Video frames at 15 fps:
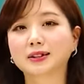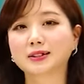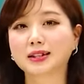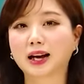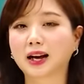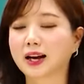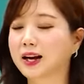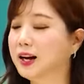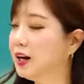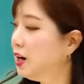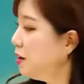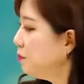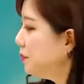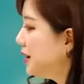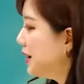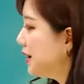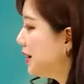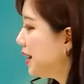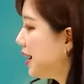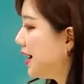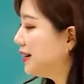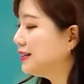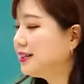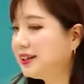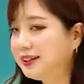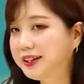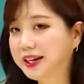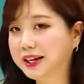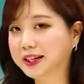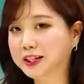자, 필기가
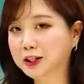가능한데